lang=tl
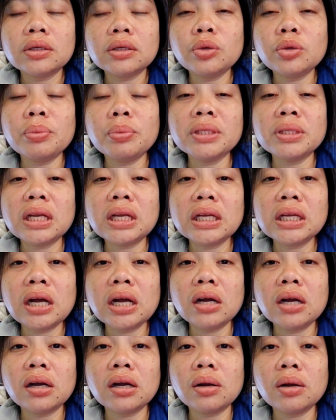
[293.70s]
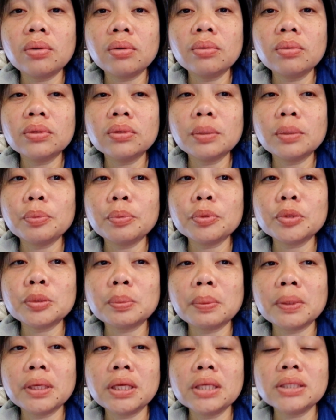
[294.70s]
yung madaling araw,
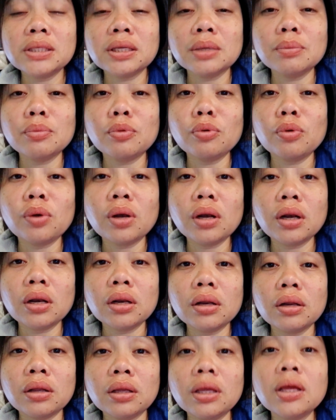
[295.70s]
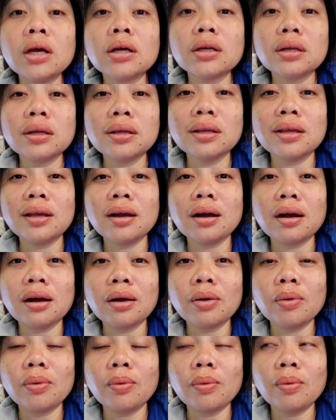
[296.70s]
tapos pagising mo, iyak nang iyak
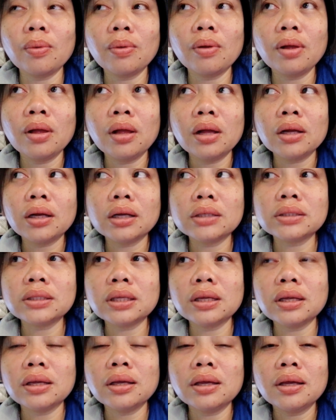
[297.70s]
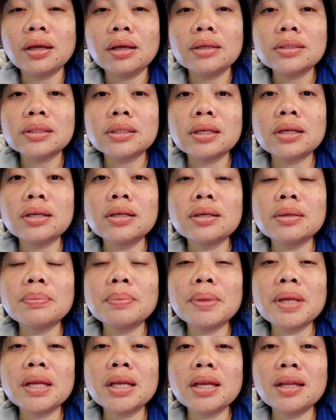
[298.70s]
ako kasi sa
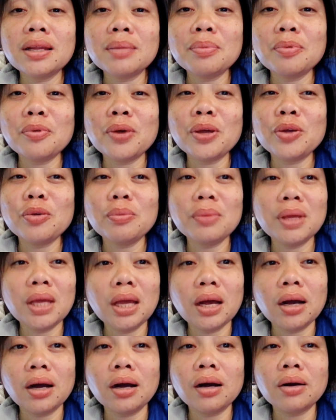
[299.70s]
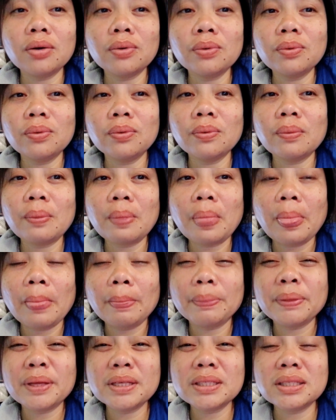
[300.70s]
palaginip ko ay umiiyak ako
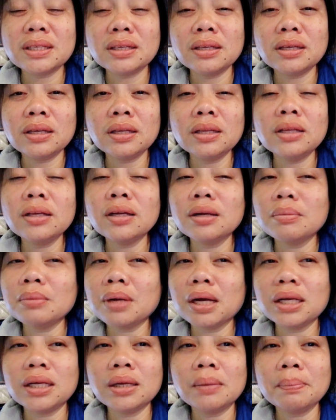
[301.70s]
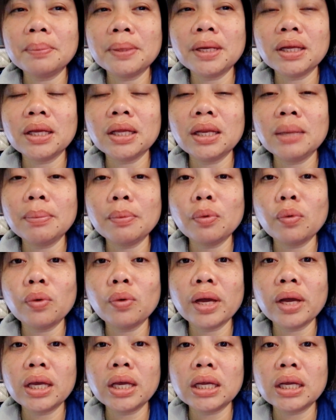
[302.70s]
kasi hindi nga magandang palaginip ko
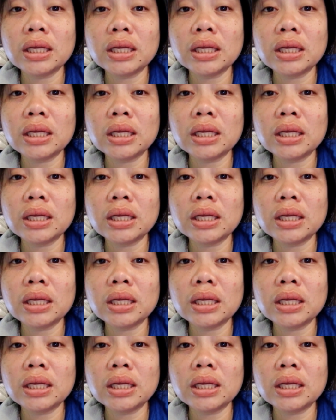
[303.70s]
kay